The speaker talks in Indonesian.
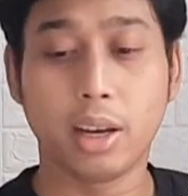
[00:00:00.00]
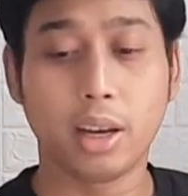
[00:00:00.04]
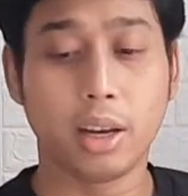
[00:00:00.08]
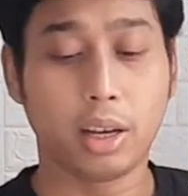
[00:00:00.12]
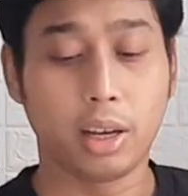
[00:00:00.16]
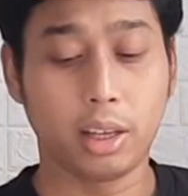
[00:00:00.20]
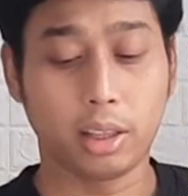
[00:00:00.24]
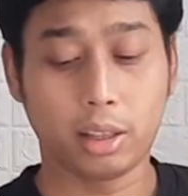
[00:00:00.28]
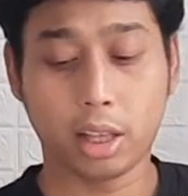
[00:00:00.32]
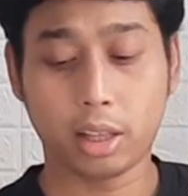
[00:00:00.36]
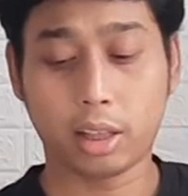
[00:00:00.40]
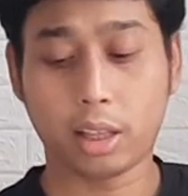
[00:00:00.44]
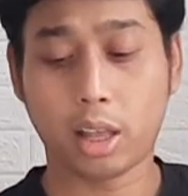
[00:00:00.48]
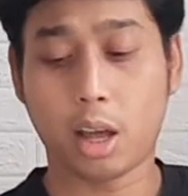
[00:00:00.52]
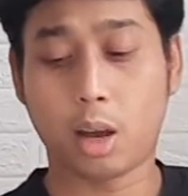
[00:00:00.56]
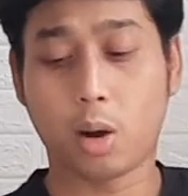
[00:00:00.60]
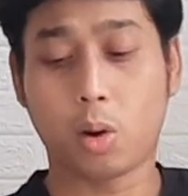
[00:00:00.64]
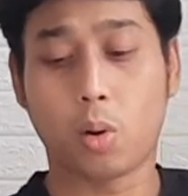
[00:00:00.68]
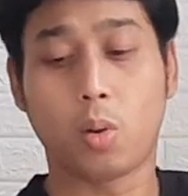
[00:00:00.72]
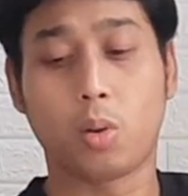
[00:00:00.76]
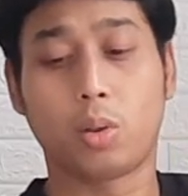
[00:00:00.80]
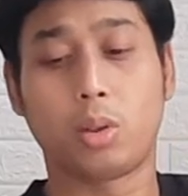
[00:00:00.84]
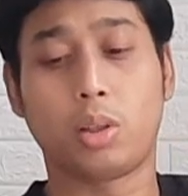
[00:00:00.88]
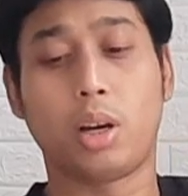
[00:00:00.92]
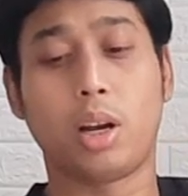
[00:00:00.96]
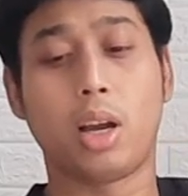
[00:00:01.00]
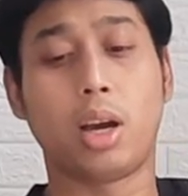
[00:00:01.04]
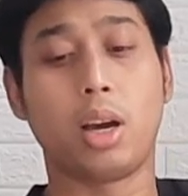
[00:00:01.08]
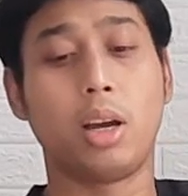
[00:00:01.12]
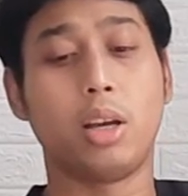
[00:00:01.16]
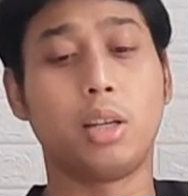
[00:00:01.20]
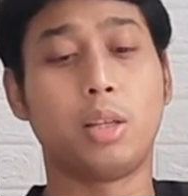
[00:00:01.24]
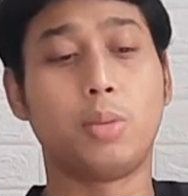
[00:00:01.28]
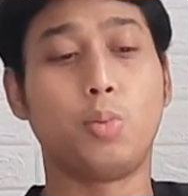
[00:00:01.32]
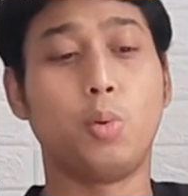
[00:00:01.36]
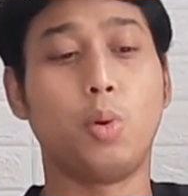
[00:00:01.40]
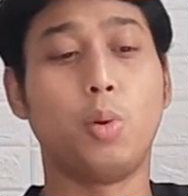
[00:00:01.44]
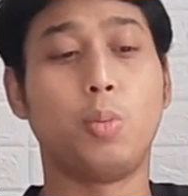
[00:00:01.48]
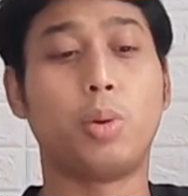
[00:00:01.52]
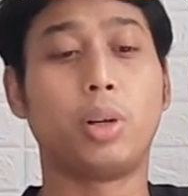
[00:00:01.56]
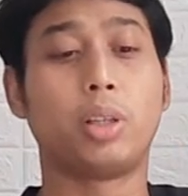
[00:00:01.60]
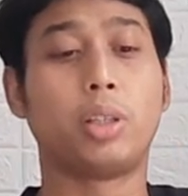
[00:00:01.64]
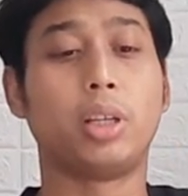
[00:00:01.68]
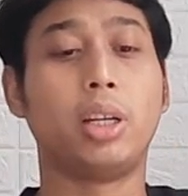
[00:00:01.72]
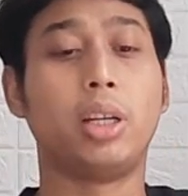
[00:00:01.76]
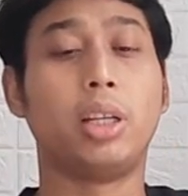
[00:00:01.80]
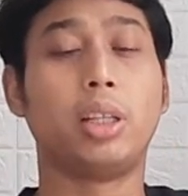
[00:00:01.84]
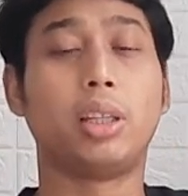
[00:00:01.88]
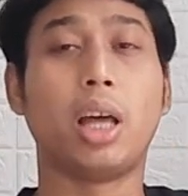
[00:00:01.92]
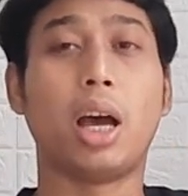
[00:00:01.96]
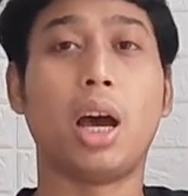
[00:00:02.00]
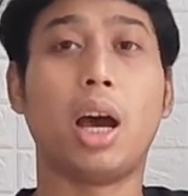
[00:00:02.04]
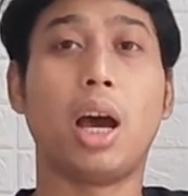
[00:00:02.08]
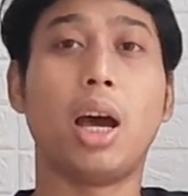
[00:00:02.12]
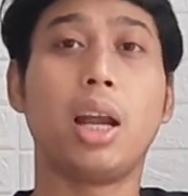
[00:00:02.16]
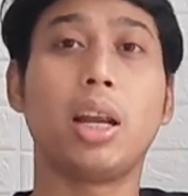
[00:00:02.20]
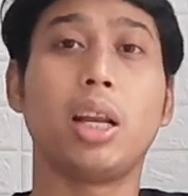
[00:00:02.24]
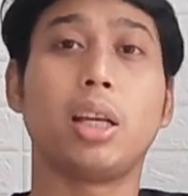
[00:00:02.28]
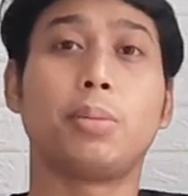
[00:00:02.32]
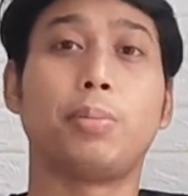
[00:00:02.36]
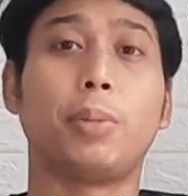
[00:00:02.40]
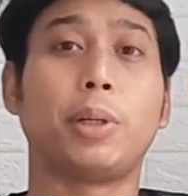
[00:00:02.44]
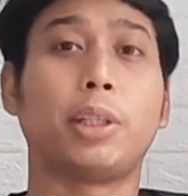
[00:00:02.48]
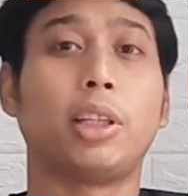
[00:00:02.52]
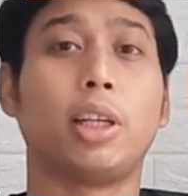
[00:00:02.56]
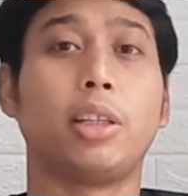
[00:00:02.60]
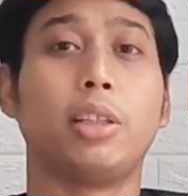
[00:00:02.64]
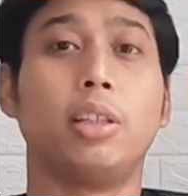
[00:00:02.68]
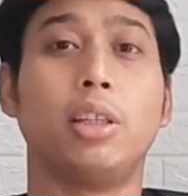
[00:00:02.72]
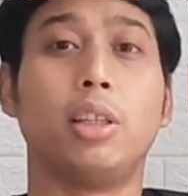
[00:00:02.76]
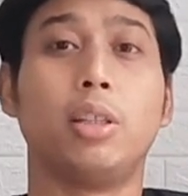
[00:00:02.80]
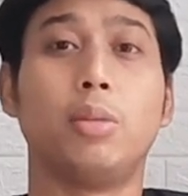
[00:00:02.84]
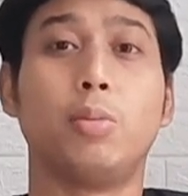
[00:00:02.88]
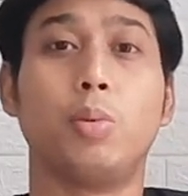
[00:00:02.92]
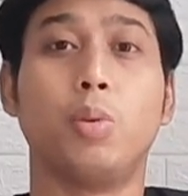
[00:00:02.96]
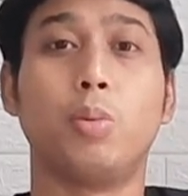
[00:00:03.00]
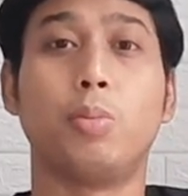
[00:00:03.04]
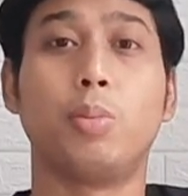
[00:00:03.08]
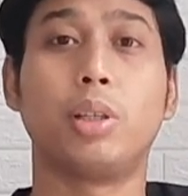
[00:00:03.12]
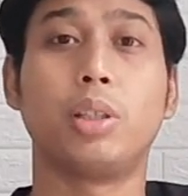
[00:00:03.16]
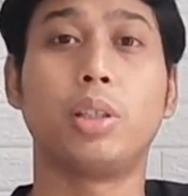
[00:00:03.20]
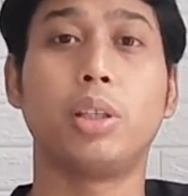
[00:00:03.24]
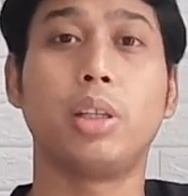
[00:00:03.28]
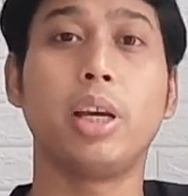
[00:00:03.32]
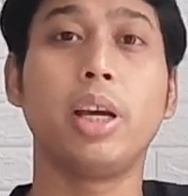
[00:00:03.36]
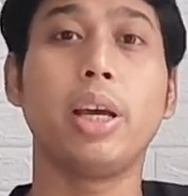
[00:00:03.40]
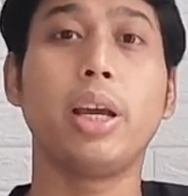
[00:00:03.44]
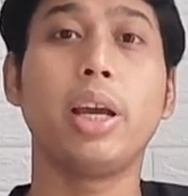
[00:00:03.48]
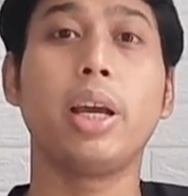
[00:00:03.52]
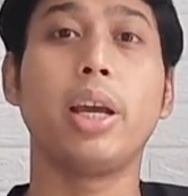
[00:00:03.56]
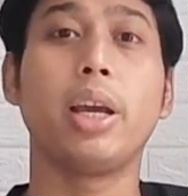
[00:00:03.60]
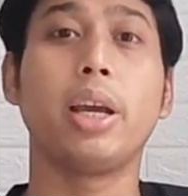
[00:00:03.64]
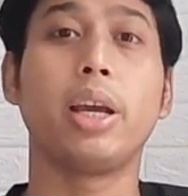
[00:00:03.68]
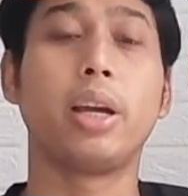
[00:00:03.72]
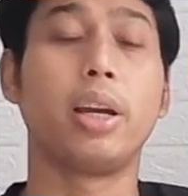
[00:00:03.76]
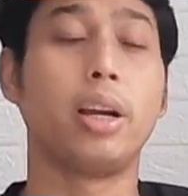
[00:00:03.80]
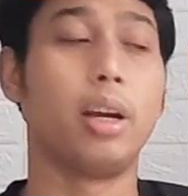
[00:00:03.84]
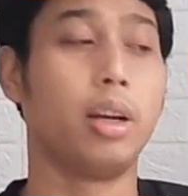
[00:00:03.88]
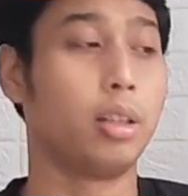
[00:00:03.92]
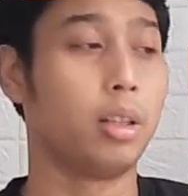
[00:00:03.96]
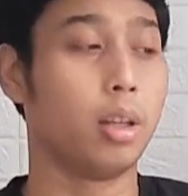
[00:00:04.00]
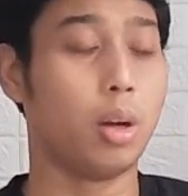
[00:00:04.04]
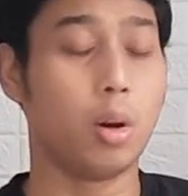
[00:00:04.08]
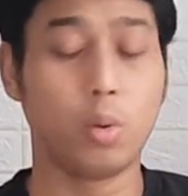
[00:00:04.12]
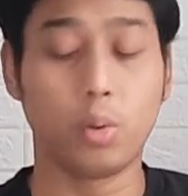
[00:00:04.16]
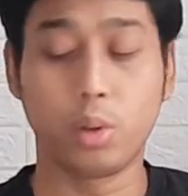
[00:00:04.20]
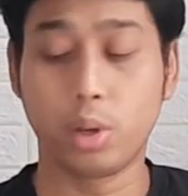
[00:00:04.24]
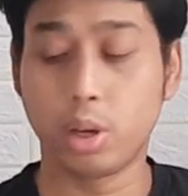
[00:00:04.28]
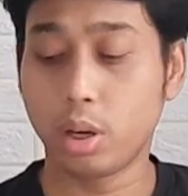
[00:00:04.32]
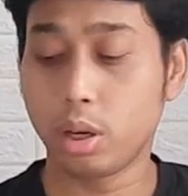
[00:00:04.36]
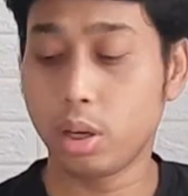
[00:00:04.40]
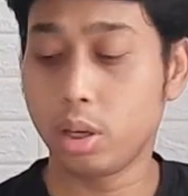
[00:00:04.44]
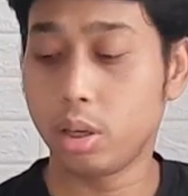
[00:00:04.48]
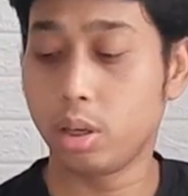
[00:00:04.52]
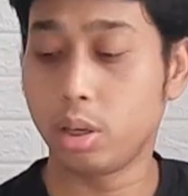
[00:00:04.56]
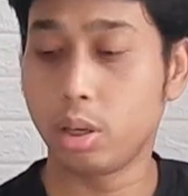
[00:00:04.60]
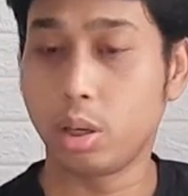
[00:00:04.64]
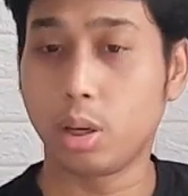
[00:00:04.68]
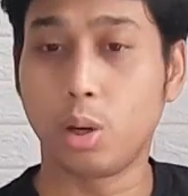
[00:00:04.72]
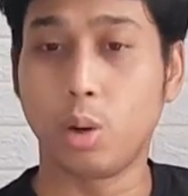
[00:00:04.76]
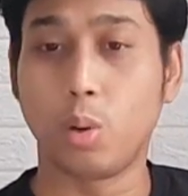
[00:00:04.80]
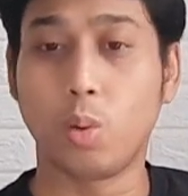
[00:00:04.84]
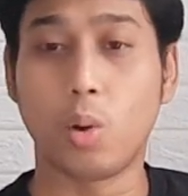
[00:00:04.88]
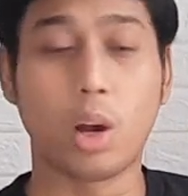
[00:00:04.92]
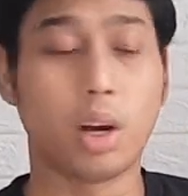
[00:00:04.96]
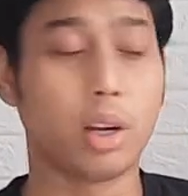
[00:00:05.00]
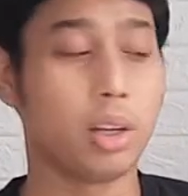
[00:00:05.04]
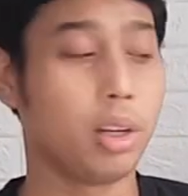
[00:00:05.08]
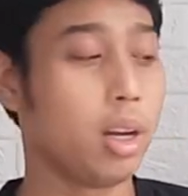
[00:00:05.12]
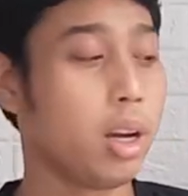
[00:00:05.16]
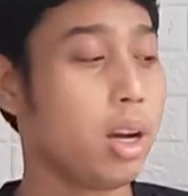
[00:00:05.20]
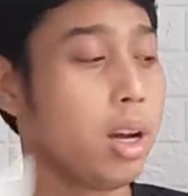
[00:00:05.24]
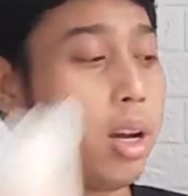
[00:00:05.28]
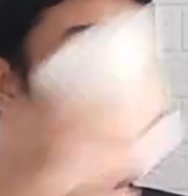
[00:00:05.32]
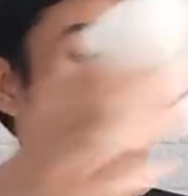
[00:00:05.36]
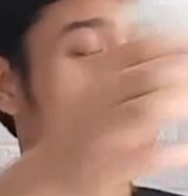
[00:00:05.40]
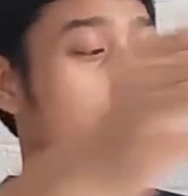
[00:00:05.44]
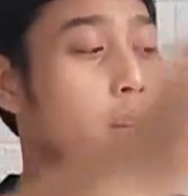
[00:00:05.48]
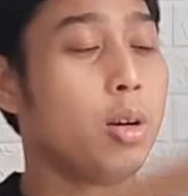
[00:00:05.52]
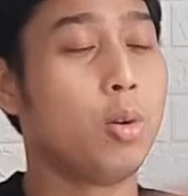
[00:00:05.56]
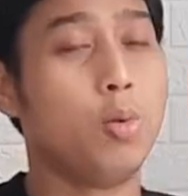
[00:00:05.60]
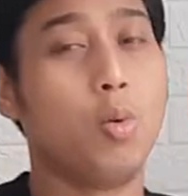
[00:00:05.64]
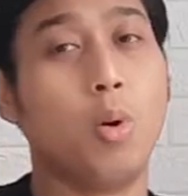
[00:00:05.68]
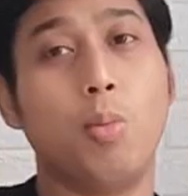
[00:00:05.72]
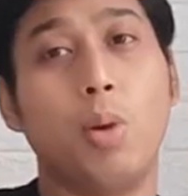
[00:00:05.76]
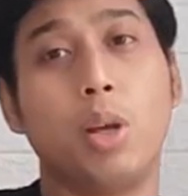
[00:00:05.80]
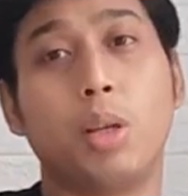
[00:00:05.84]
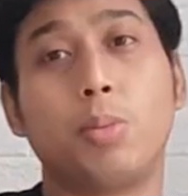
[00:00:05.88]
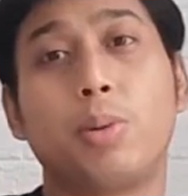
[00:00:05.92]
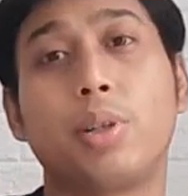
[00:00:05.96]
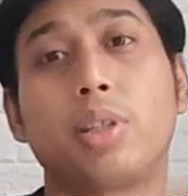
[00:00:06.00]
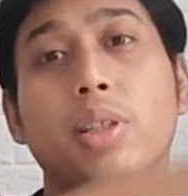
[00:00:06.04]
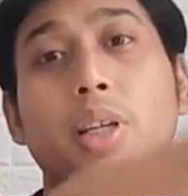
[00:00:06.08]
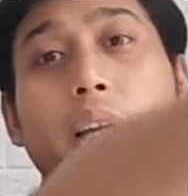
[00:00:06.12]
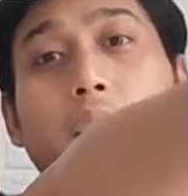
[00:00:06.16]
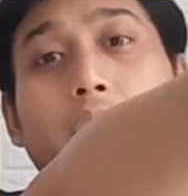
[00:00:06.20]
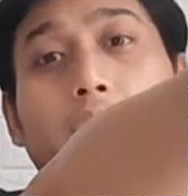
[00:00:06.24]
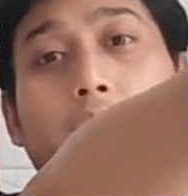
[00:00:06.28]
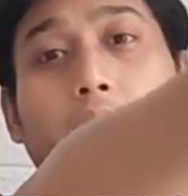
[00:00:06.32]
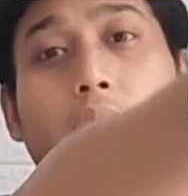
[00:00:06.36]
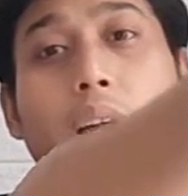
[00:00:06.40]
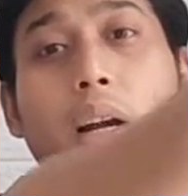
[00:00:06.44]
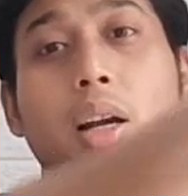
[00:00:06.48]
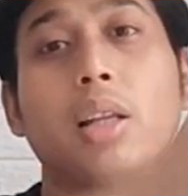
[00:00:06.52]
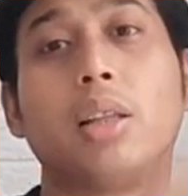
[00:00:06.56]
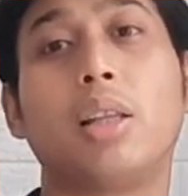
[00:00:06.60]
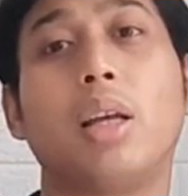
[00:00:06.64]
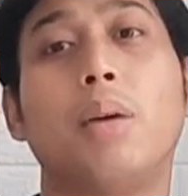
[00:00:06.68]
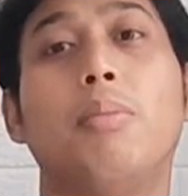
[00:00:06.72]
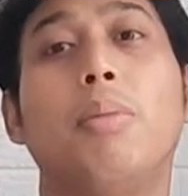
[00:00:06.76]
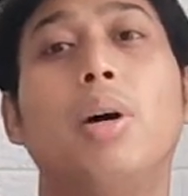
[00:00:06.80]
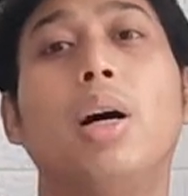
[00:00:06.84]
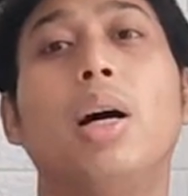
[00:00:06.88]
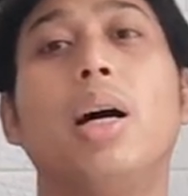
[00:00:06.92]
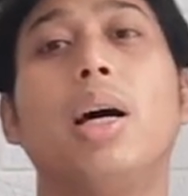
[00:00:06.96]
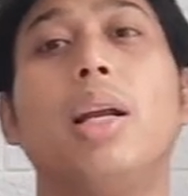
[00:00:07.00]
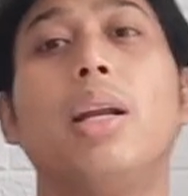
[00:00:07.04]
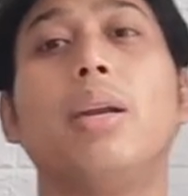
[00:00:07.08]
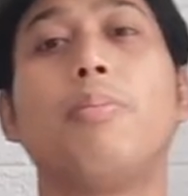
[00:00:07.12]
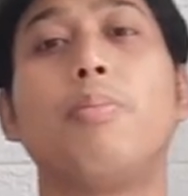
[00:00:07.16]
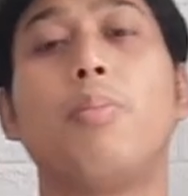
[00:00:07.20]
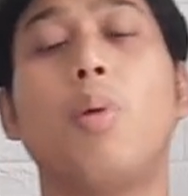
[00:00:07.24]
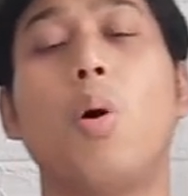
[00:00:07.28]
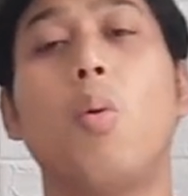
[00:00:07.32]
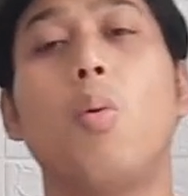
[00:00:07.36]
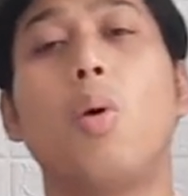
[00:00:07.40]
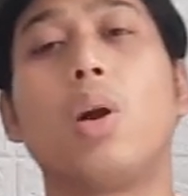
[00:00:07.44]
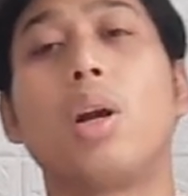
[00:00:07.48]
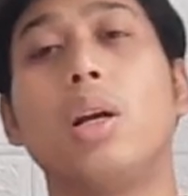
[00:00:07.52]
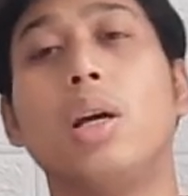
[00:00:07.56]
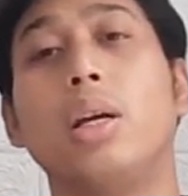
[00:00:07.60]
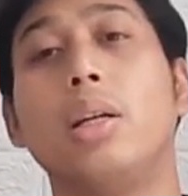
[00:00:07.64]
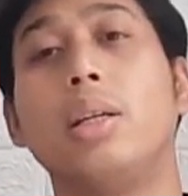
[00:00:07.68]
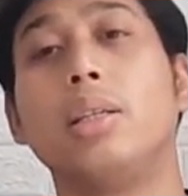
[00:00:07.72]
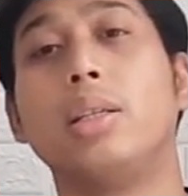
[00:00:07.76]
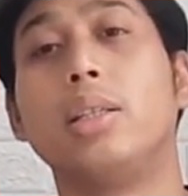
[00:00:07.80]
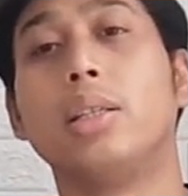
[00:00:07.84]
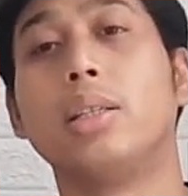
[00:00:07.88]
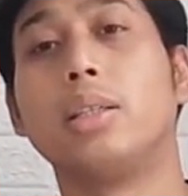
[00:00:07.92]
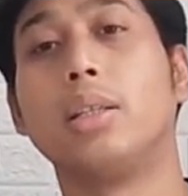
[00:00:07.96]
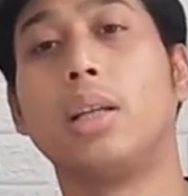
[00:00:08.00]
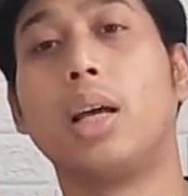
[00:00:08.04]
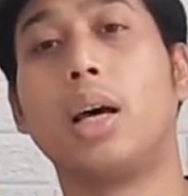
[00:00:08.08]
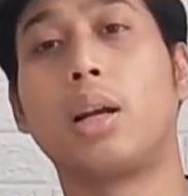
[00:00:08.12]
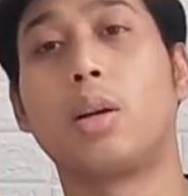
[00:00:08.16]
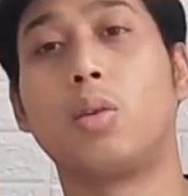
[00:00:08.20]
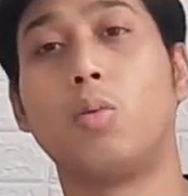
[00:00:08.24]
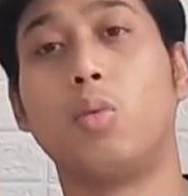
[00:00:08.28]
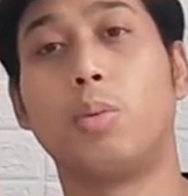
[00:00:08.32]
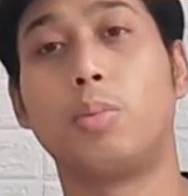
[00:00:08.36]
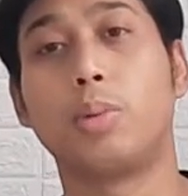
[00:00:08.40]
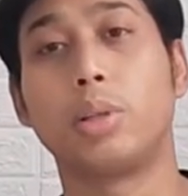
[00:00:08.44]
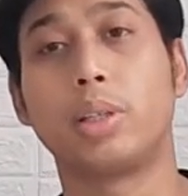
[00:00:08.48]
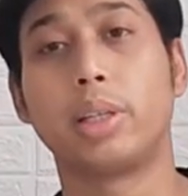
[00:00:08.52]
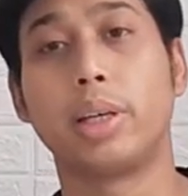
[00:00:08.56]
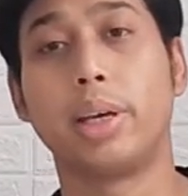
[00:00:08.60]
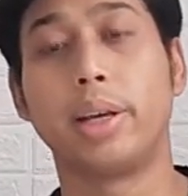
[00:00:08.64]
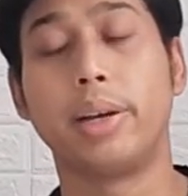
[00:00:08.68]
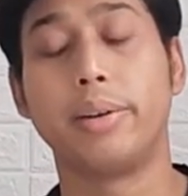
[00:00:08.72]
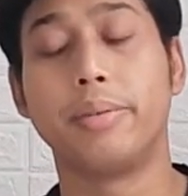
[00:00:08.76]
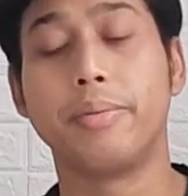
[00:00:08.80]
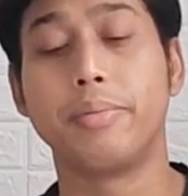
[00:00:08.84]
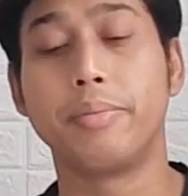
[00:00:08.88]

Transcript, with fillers: Kita taruh tenaga 10% di tangan, ekspektasinya 10%. Eh, nggak taunya keluarnya 12% karena ada tambahan power dari si senar 2%.